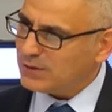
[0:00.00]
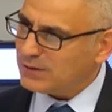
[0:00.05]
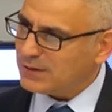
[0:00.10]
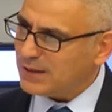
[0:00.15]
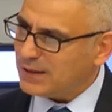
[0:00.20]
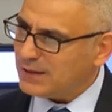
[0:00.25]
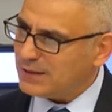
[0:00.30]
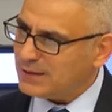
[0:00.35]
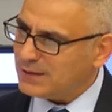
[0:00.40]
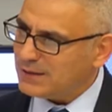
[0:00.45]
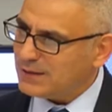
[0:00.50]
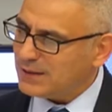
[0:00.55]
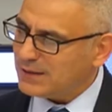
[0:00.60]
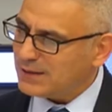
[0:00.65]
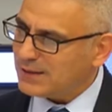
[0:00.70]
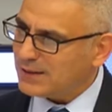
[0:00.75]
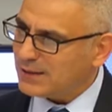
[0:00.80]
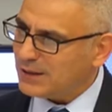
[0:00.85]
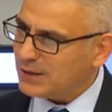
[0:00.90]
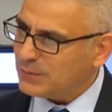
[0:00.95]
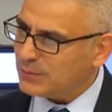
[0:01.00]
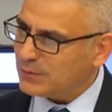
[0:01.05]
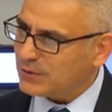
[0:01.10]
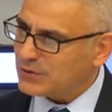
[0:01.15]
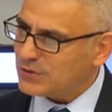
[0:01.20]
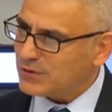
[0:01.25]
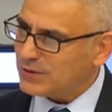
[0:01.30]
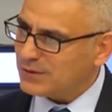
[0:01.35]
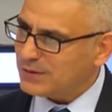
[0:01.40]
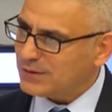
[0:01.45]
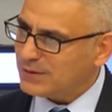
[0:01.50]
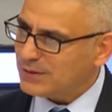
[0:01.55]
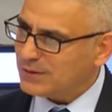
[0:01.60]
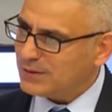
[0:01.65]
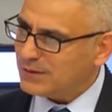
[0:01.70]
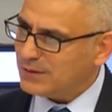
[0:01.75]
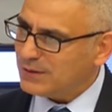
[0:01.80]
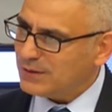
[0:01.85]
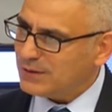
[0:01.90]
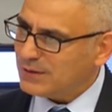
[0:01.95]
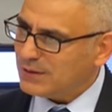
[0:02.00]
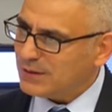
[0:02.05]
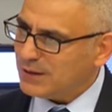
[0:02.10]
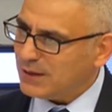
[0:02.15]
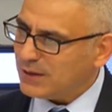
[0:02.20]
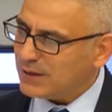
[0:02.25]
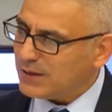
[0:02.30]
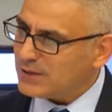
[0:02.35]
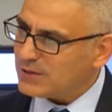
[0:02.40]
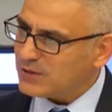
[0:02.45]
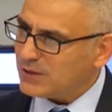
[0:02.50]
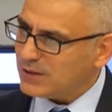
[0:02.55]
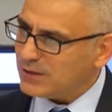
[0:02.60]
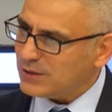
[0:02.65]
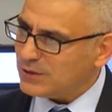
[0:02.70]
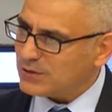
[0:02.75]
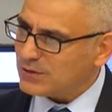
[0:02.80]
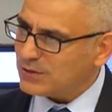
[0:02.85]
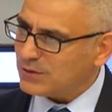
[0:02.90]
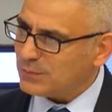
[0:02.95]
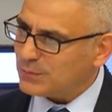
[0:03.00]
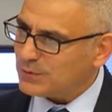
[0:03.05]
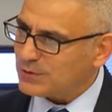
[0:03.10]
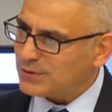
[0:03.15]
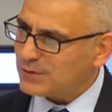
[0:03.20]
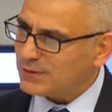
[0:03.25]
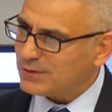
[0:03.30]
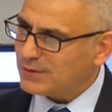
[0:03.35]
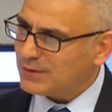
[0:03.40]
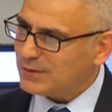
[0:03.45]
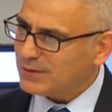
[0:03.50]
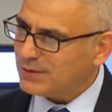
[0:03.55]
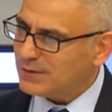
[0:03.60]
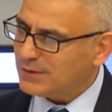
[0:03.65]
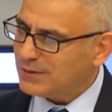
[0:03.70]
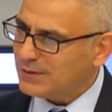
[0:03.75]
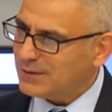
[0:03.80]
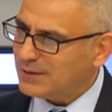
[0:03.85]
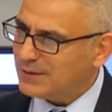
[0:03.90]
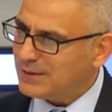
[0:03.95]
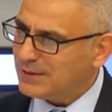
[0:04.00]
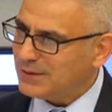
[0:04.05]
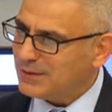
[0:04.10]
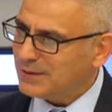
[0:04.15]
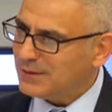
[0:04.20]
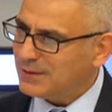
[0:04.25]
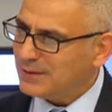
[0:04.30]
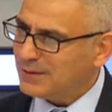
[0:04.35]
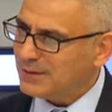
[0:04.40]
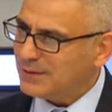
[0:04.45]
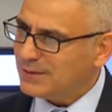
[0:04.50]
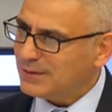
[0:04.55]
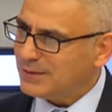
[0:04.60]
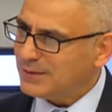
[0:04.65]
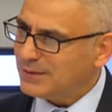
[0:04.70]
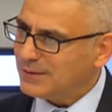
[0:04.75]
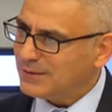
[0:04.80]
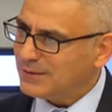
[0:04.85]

daha iktidarda kalmak için anayasayı değiştirmiş. Değiştirir.